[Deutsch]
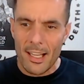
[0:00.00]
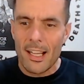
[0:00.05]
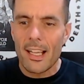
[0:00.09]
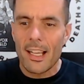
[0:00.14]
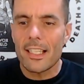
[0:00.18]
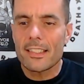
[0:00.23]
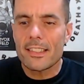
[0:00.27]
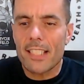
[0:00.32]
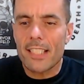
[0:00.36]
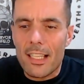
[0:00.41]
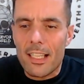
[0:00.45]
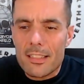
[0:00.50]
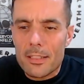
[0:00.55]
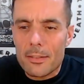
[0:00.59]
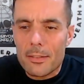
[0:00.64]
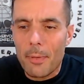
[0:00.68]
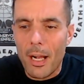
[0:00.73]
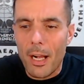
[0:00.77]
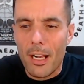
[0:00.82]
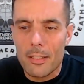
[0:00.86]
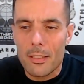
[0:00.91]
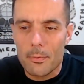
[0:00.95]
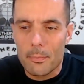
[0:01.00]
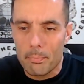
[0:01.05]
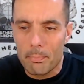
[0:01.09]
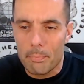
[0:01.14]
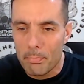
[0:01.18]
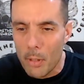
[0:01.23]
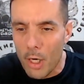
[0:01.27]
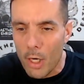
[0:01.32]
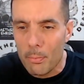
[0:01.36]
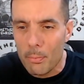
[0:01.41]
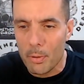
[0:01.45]
Ich hatte mal ein
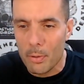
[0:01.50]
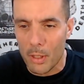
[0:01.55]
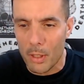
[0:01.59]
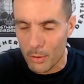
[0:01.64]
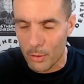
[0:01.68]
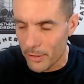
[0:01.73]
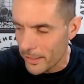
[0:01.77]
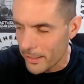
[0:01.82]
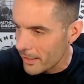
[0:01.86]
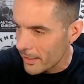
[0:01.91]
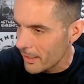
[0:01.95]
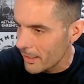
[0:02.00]
Burberry.